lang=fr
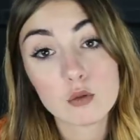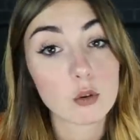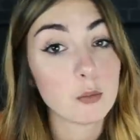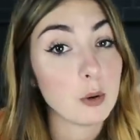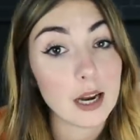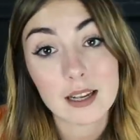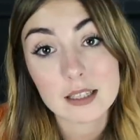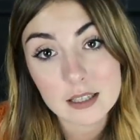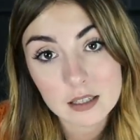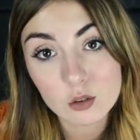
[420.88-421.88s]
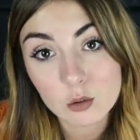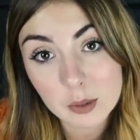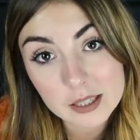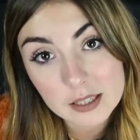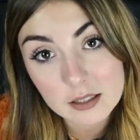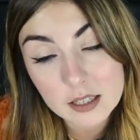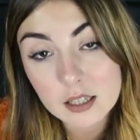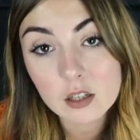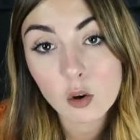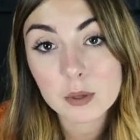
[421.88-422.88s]
sur plein de sites de pet
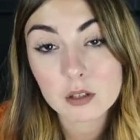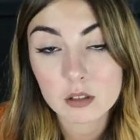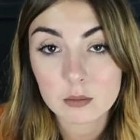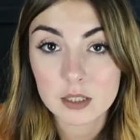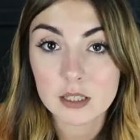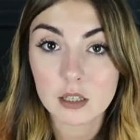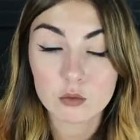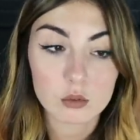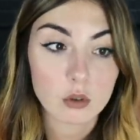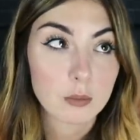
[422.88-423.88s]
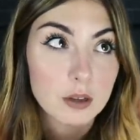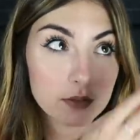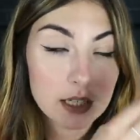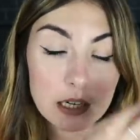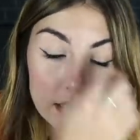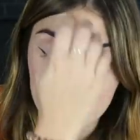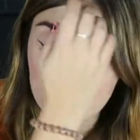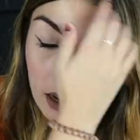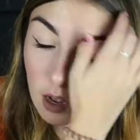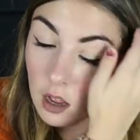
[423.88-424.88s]
sitting, en mettant des petites annonces dans ma ville,
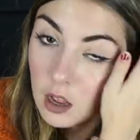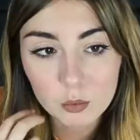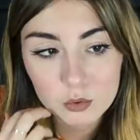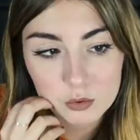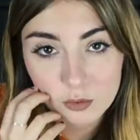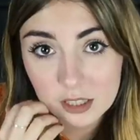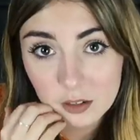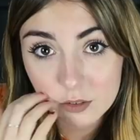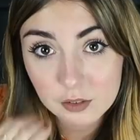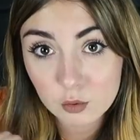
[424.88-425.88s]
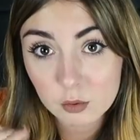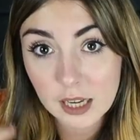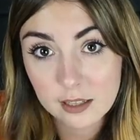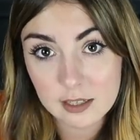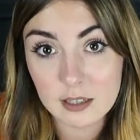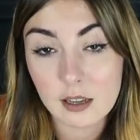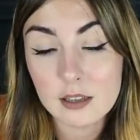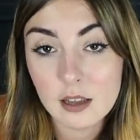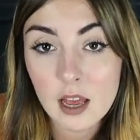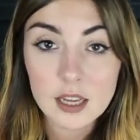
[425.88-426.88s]
etc. En plus, une fois que tu avais fait ton carnet
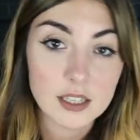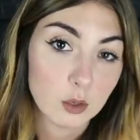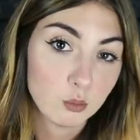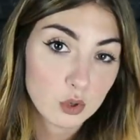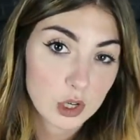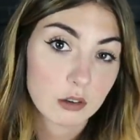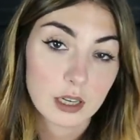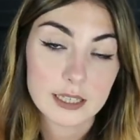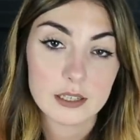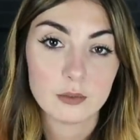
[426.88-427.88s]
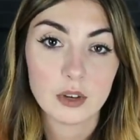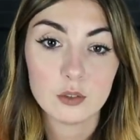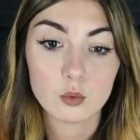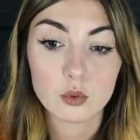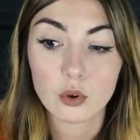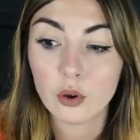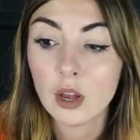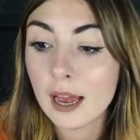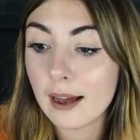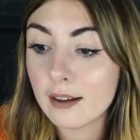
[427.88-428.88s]
d'adresse, il y a le bouche à oreille qui se fait. Donc, euh,
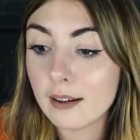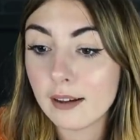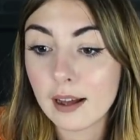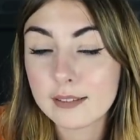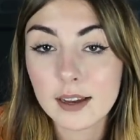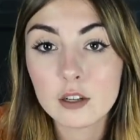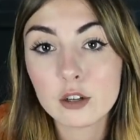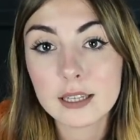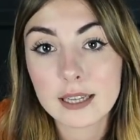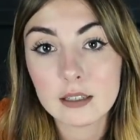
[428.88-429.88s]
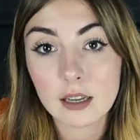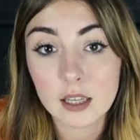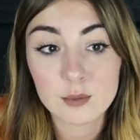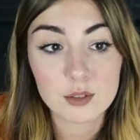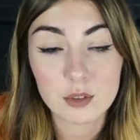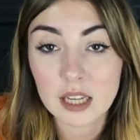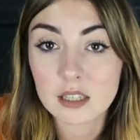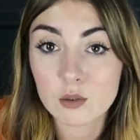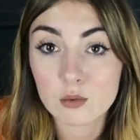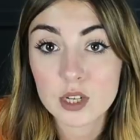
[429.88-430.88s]
un, tel connaît quelqu'un qui a besoin de faire
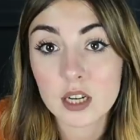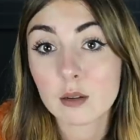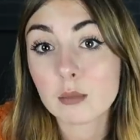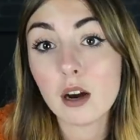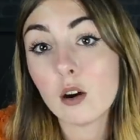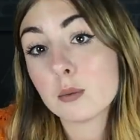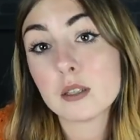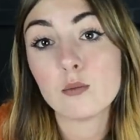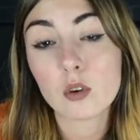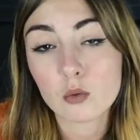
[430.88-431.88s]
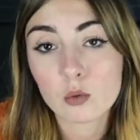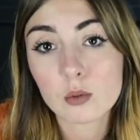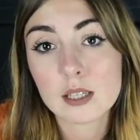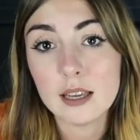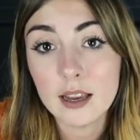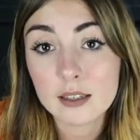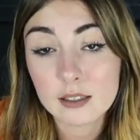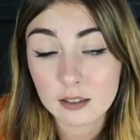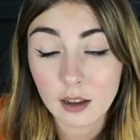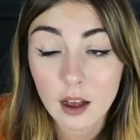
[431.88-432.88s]
garder son chien, bah hop, c'est moi qu'on conseillait,
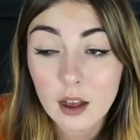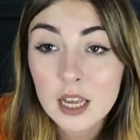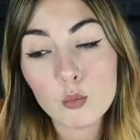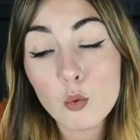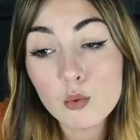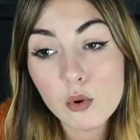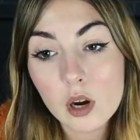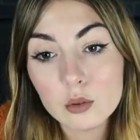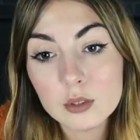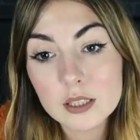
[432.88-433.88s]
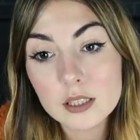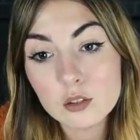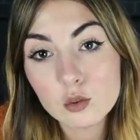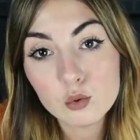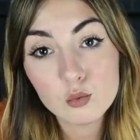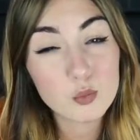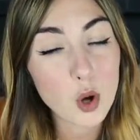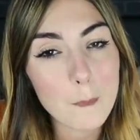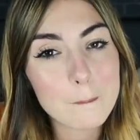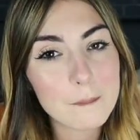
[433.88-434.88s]
etc. Mon boulot à l'usine,
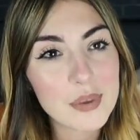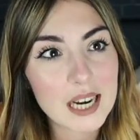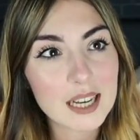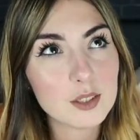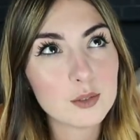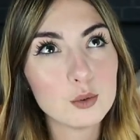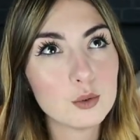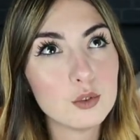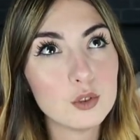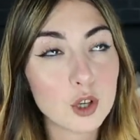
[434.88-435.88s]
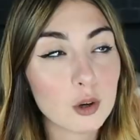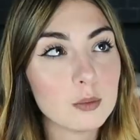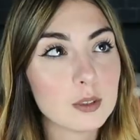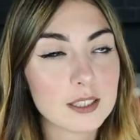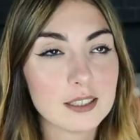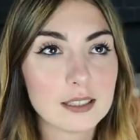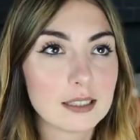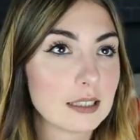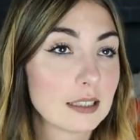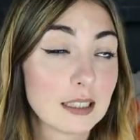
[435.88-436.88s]
comme plein de jobs,
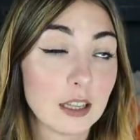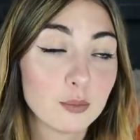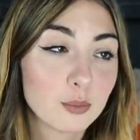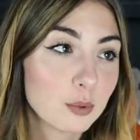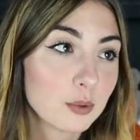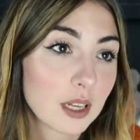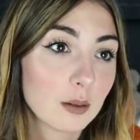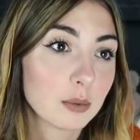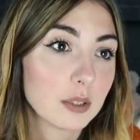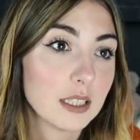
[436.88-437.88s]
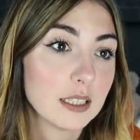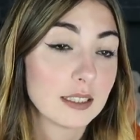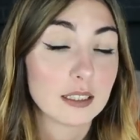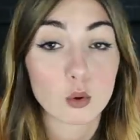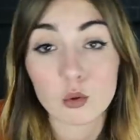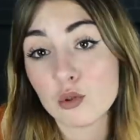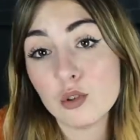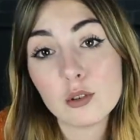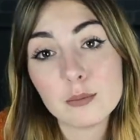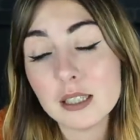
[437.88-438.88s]
c'est ce qui est plus simple et c'est trop
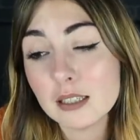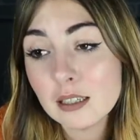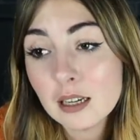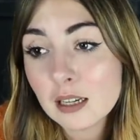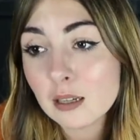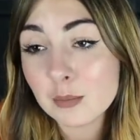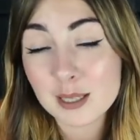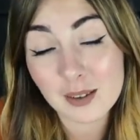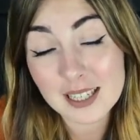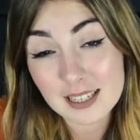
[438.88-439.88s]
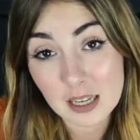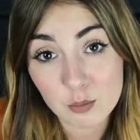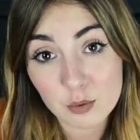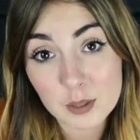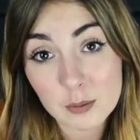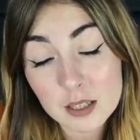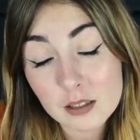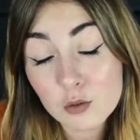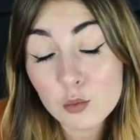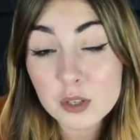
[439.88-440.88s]
chiant, mais, mais c'est vrai, c'est ce qu'il y a de plus simple,
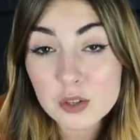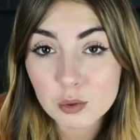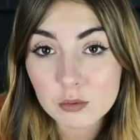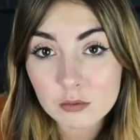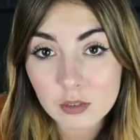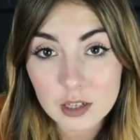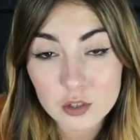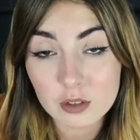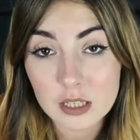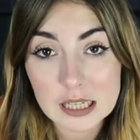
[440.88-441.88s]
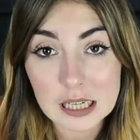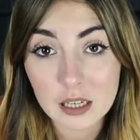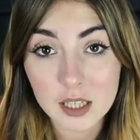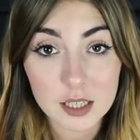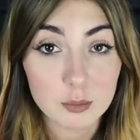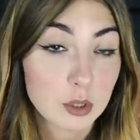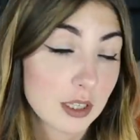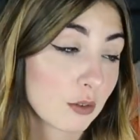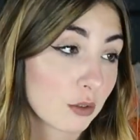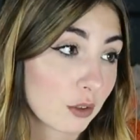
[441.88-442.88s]
c'était du piston. Voilà, je connaissais quelqu'un qui
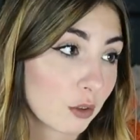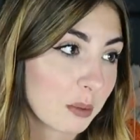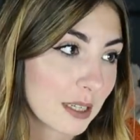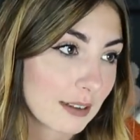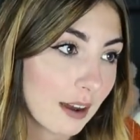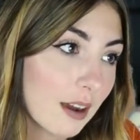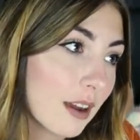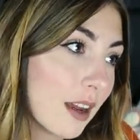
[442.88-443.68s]
bossait dans cette entreprise-là.